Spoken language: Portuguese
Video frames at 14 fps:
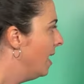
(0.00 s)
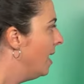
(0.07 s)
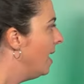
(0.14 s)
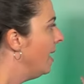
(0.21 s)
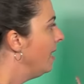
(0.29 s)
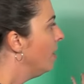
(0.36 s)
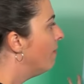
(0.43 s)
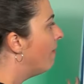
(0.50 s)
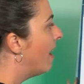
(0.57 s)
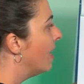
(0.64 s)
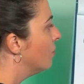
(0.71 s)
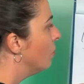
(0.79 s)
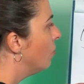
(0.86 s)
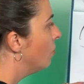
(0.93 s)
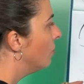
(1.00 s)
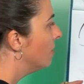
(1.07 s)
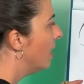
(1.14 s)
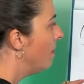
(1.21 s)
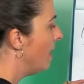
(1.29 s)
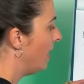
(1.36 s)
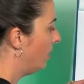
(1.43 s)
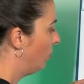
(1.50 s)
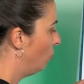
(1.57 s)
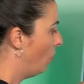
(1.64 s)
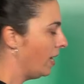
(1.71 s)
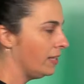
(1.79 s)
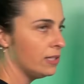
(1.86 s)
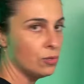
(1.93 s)
Ele faz o
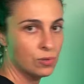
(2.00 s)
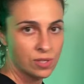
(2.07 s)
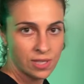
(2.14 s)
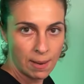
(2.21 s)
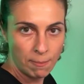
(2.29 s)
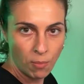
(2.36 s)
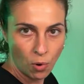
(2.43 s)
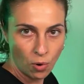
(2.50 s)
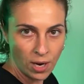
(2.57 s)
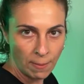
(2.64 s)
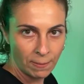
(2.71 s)
cruzamento entre o sabor,